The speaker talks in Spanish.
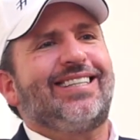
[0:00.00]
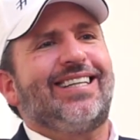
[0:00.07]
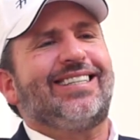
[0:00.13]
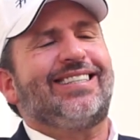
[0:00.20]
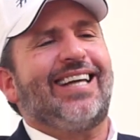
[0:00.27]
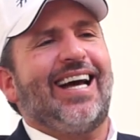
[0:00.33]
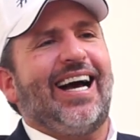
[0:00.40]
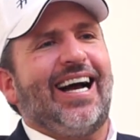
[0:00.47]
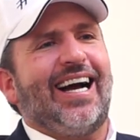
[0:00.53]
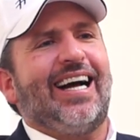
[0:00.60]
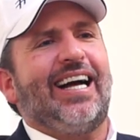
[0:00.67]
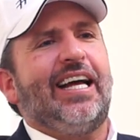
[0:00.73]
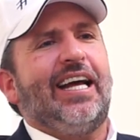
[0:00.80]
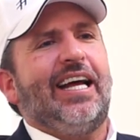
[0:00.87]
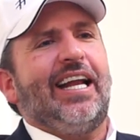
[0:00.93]
es que se
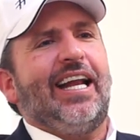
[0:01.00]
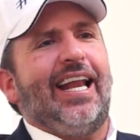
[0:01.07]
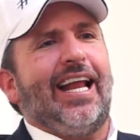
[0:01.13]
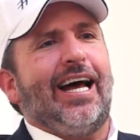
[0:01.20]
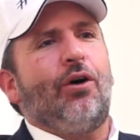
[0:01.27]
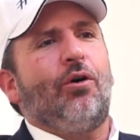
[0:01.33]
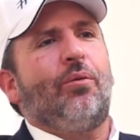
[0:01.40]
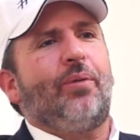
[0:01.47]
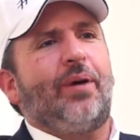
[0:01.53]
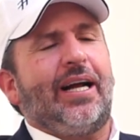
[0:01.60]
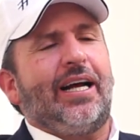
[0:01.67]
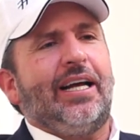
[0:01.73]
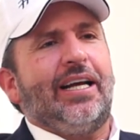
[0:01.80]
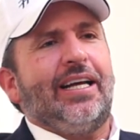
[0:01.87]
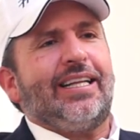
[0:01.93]
haga la
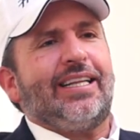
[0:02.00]
obra